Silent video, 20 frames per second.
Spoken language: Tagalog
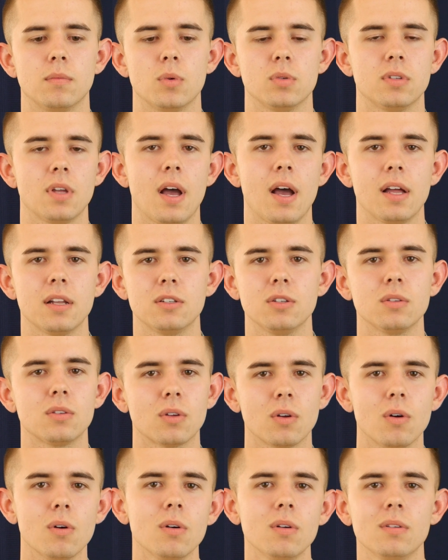musaad jud
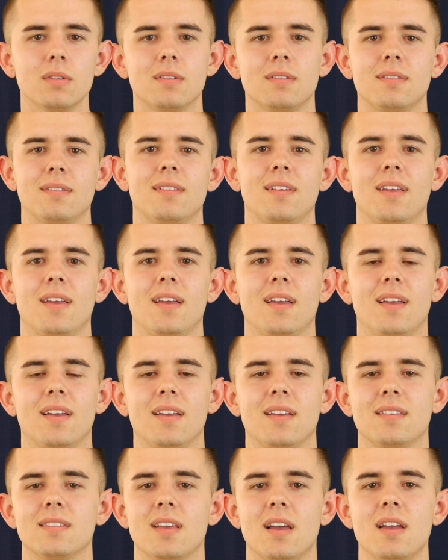ko
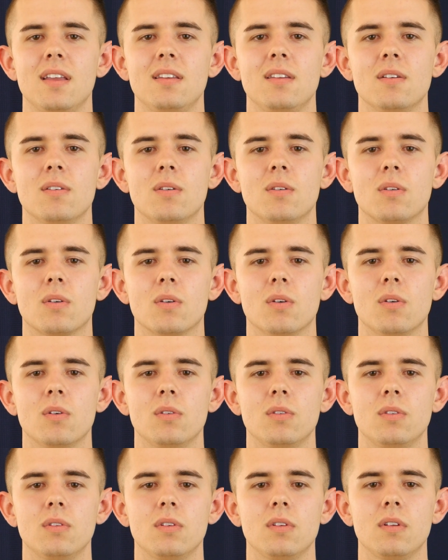sa inyo
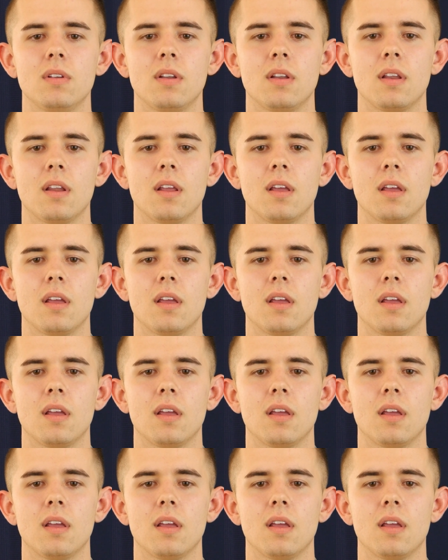kung